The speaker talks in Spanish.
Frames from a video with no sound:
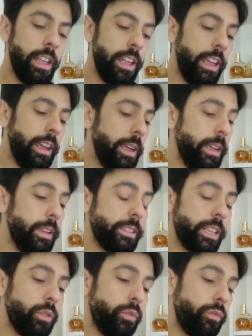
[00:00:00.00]

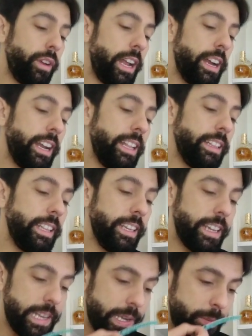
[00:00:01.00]
según
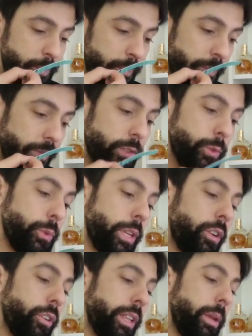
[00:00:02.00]
Fragrantica, sus
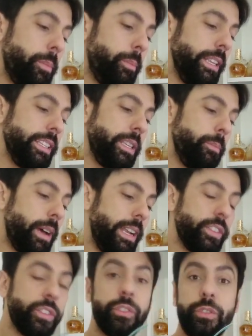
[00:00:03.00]
acordes
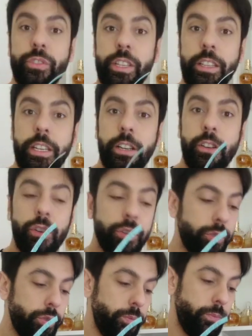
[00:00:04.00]
principales son
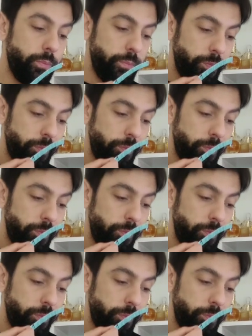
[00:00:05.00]
cítricos,